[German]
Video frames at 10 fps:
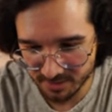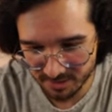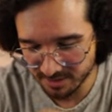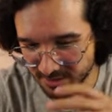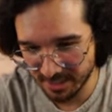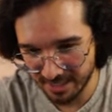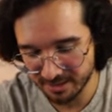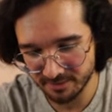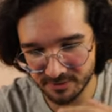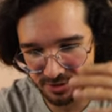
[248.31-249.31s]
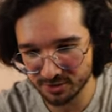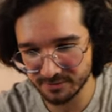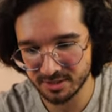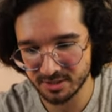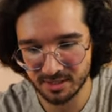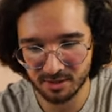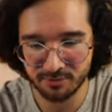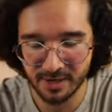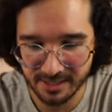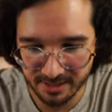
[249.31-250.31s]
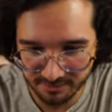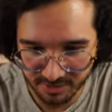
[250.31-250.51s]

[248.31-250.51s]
In den anderen Videos, wenn ich darauf eingehe,